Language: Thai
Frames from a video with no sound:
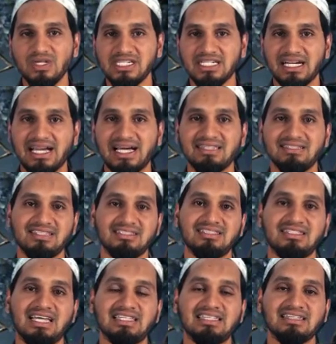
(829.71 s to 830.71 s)
วิชาการศา
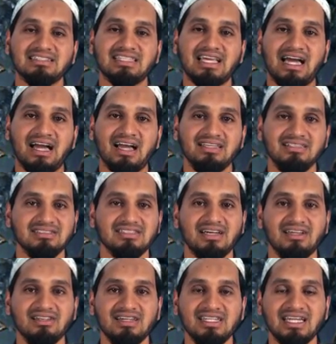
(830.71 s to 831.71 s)
สนาต่าง ๆอิน
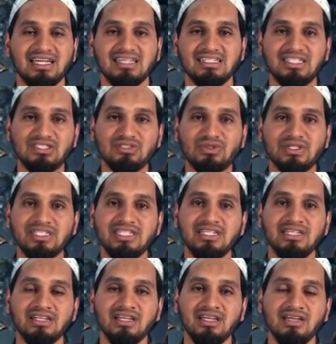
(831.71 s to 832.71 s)
ชาอัลลอฮ์นะฮะในส่วนนี้